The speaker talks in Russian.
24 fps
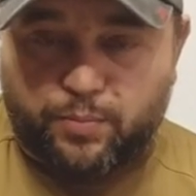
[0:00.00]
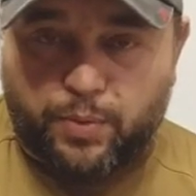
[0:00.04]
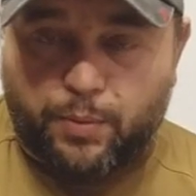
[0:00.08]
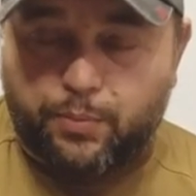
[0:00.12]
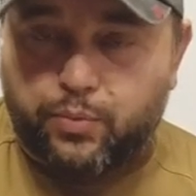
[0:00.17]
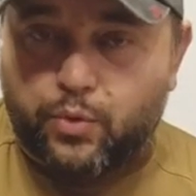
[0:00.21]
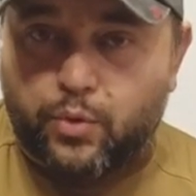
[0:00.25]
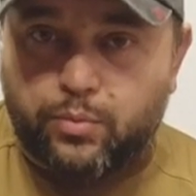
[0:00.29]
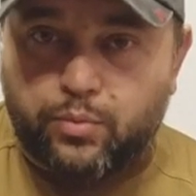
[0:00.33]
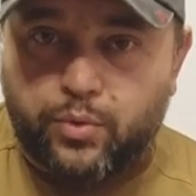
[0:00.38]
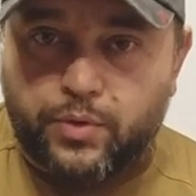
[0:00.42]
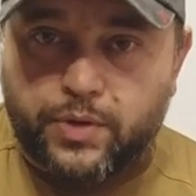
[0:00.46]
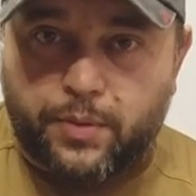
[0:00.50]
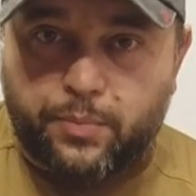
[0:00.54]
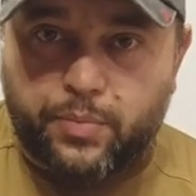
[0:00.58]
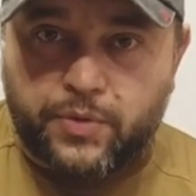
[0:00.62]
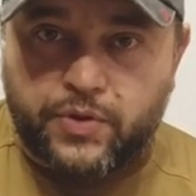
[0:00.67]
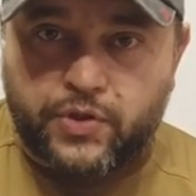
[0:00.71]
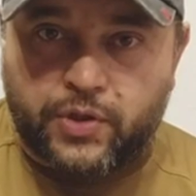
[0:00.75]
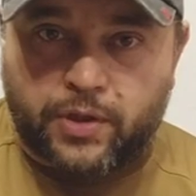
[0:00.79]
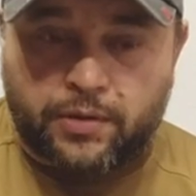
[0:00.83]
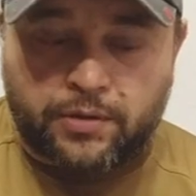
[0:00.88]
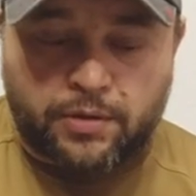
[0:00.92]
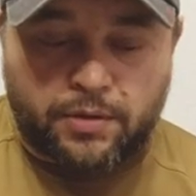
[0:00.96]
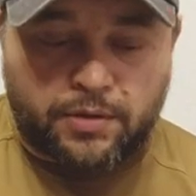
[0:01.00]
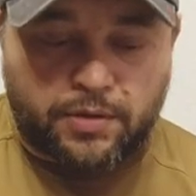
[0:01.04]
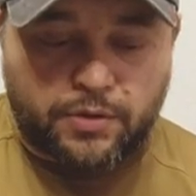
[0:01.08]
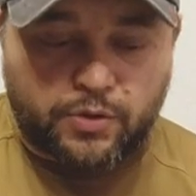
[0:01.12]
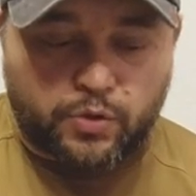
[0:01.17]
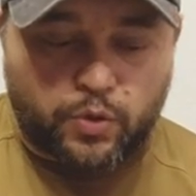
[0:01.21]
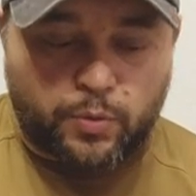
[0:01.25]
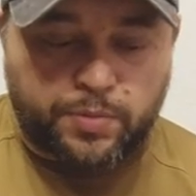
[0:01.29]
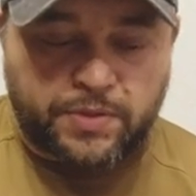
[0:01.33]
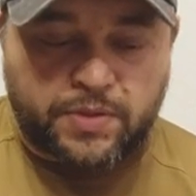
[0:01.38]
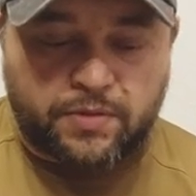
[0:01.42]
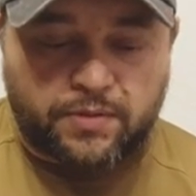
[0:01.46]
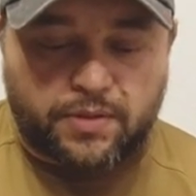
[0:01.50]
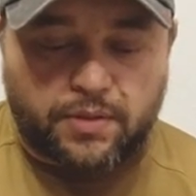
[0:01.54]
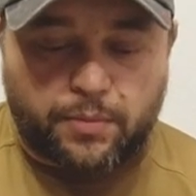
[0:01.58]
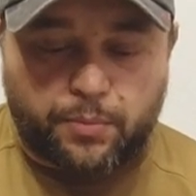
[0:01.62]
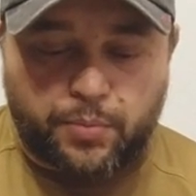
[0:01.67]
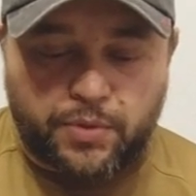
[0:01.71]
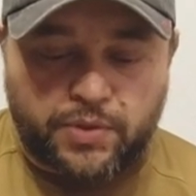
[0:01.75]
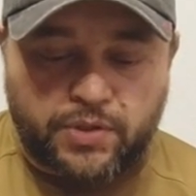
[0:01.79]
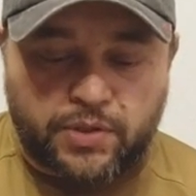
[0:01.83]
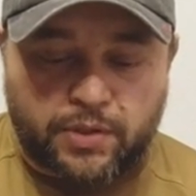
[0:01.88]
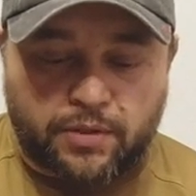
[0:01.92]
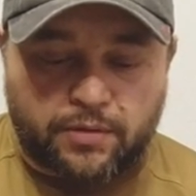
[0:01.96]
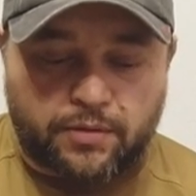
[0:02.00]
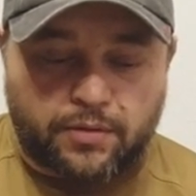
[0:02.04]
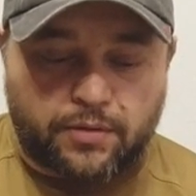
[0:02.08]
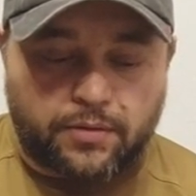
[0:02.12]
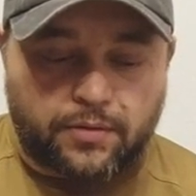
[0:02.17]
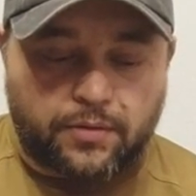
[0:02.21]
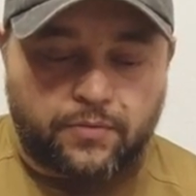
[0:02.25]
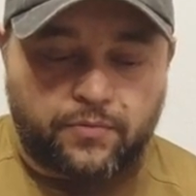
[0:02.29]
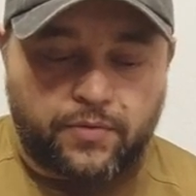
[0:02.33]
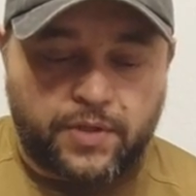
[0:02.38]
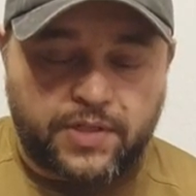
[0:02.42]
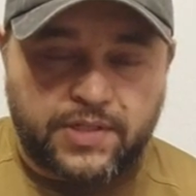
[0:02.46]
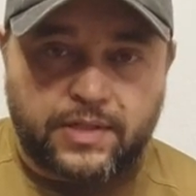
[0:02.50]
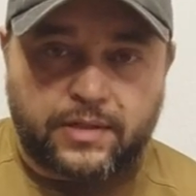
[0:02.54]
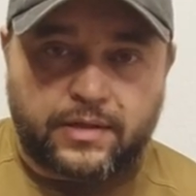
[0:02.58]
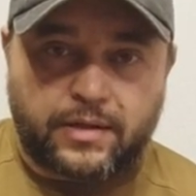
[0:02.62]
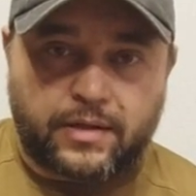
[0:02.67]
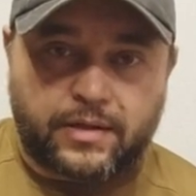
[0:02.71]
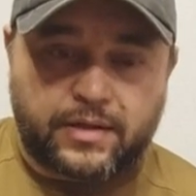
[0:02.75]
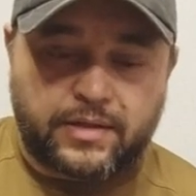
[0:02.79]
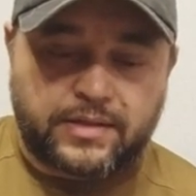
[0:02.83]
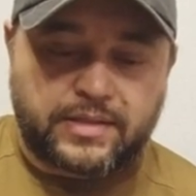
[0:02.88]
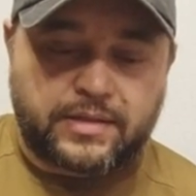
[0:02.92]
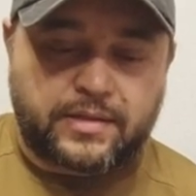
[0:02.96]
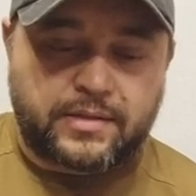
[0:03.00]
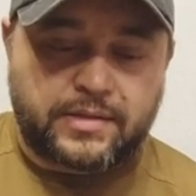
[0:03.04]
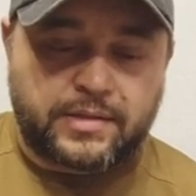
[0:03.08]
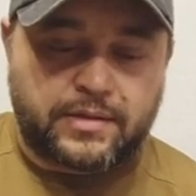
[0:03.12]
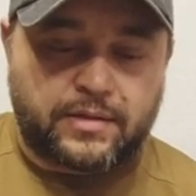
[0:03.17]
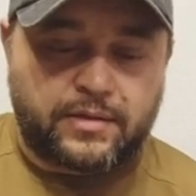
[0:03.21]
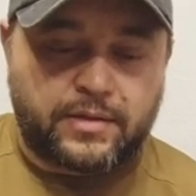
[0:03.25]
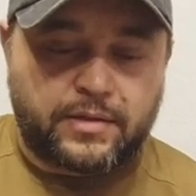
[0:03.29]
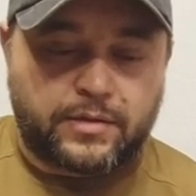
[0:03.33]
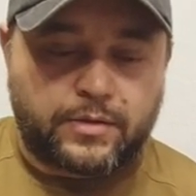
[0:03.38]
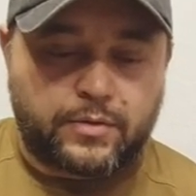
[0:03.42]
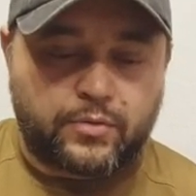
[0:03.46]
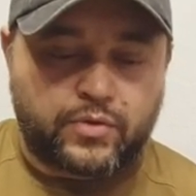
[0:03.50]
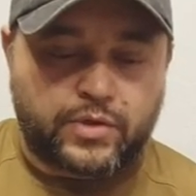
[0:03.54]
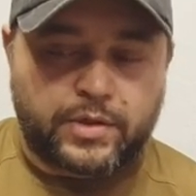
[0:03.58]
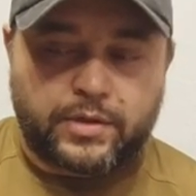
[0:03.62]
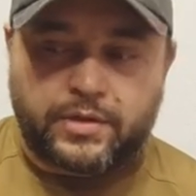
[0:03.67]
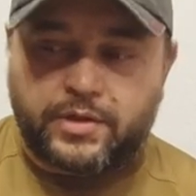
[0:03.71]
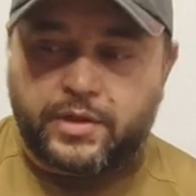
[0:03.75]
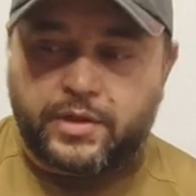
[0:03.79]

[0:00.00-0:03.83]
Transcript: попробую напечатать, и, собственно, напечатал. Версия, как я сказал, это уже